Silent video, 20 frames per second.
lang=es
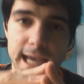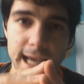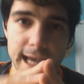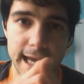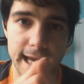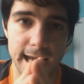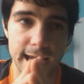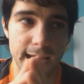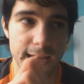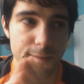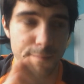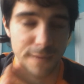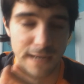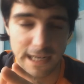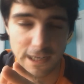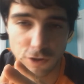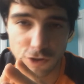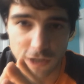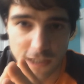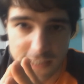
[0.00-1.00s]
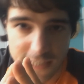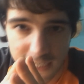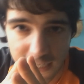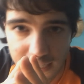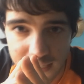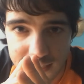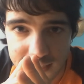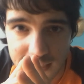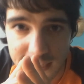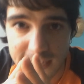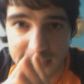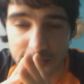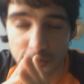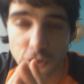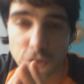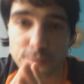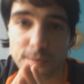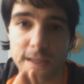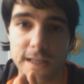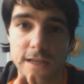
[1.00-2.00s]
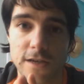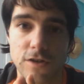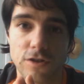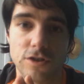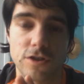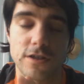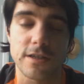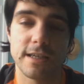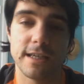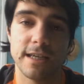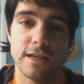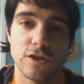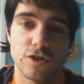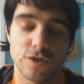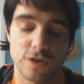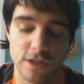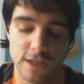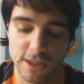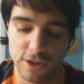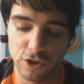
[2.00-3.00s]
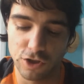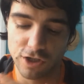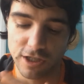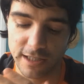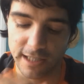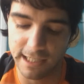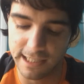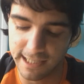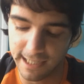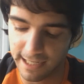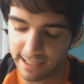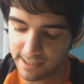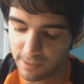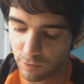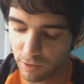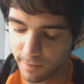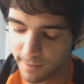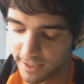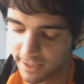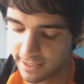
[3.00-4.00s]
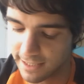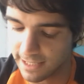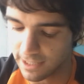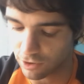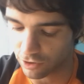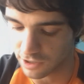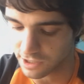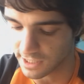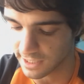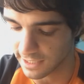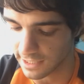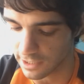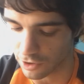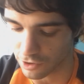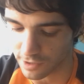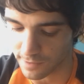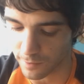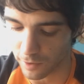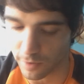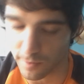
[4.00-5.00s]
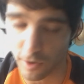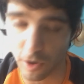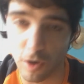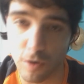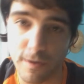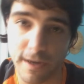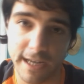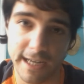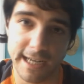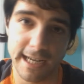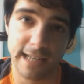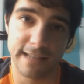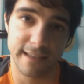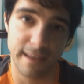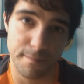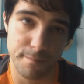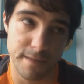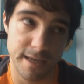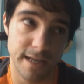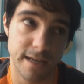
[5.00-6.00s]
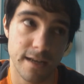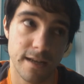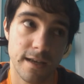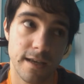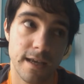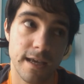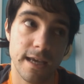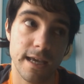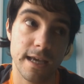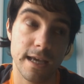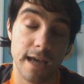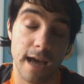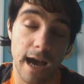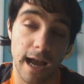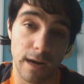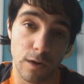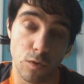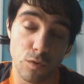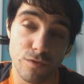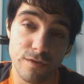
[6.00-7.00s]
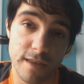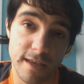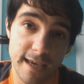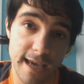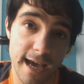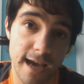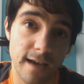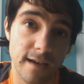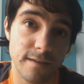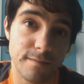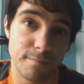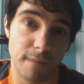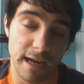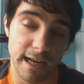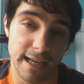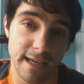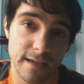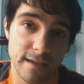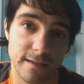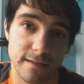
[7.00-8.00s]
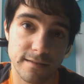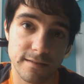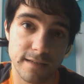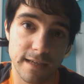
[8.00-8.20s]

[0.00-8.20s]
Eh, para los que seguís estos vídeos, eh, os, esto os interesará seguramente y a los que siguen los de Pokémon GO en general también. Algún día, ¿vale?